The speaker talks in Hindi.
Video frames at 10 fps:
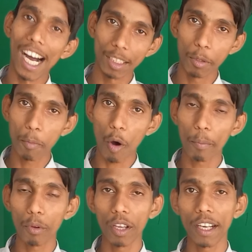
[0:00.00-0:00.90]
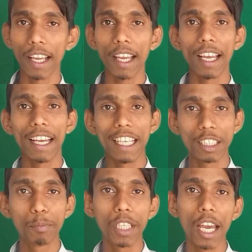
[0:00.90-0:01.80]
आज भी पॉपुलर है
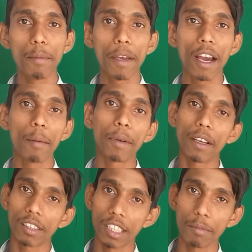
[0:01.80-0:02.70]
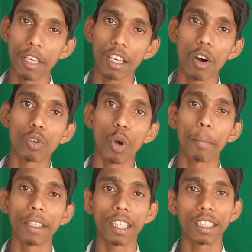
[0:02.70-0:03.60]
एसबीआई में आप सेविंग अकाउंट
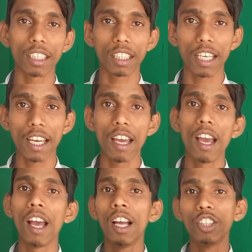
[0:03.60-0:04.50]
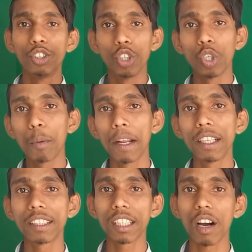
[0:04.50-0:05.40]
ओपन कर सकते हैं जीरो
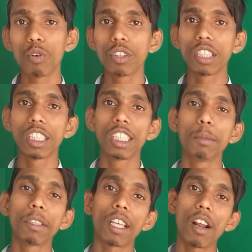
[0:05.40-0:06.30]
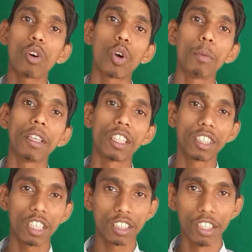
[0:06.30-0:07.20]
बैलेंस अकाउंट किसी भी तरह कोई भी
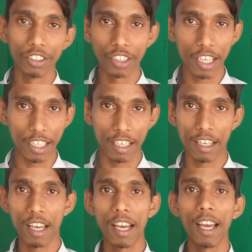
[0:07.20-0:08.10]
रिस्ट्रिक्शंस नहीं है